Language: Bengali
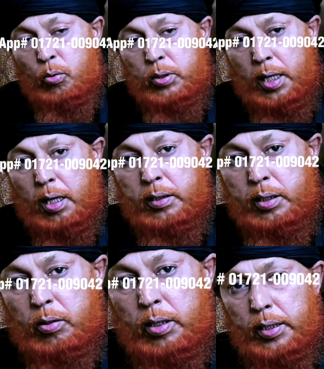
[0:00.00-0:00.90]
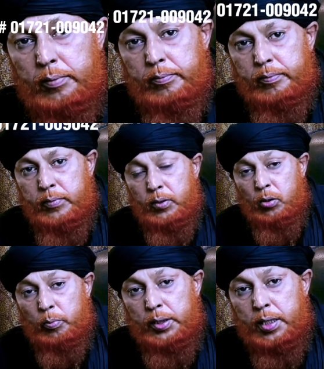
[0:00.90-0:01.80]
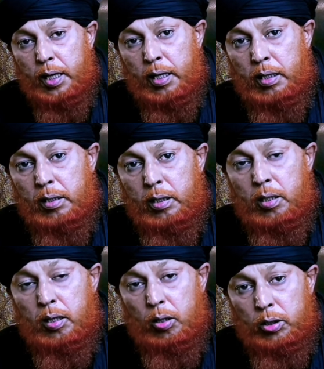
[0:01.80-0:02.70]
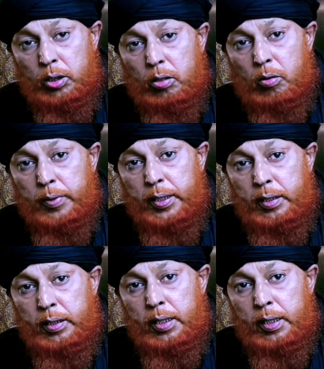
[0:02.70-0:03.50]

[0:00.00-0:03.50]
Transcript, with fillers: রোজা রাখতে হয় তবে যারা হজ করবেন